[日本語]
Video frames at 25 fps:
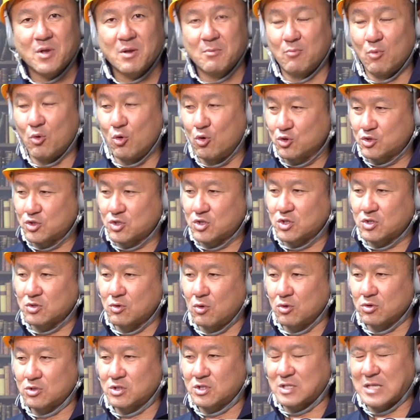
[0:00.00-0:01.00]
もう
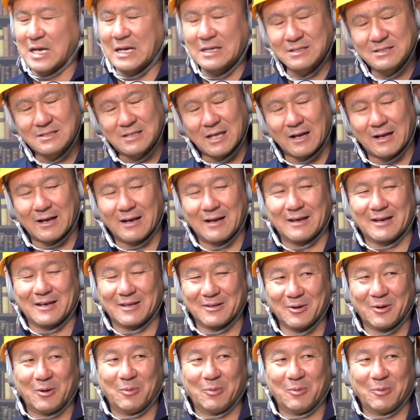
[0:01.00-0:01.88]
おっさんって言ったらあかんけど、